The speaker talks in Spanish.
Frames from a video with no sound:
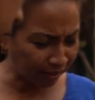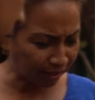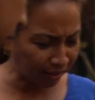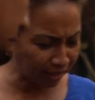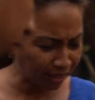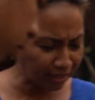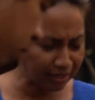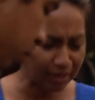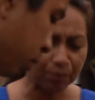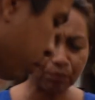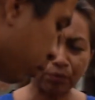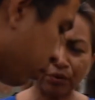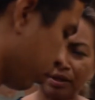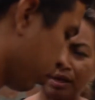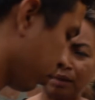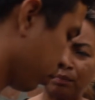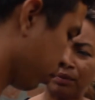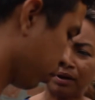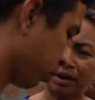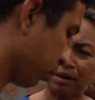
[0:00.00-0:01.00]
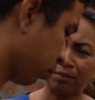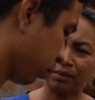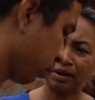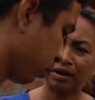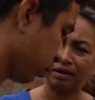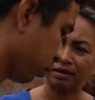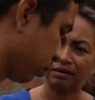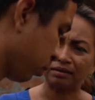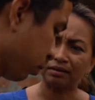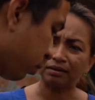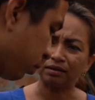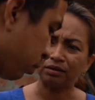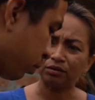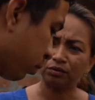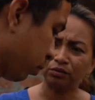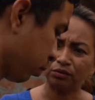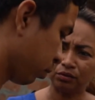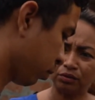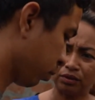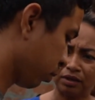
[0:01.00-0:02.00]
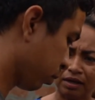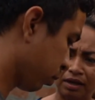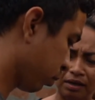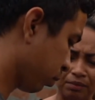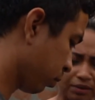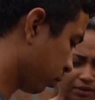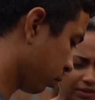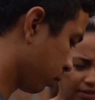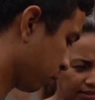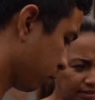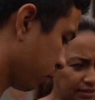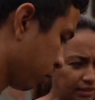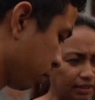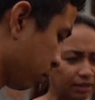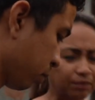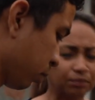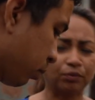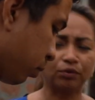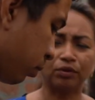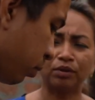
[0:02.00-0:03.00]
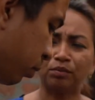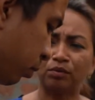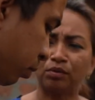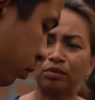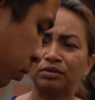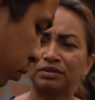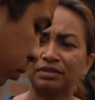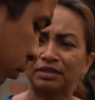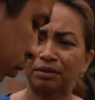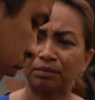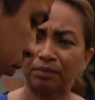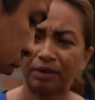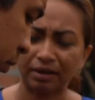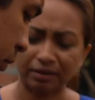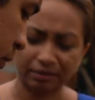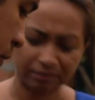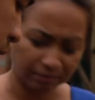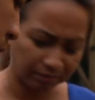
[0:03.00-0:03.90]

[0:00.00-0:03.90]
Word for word: ella puedas plasmar todas las bellezas que podemos observar.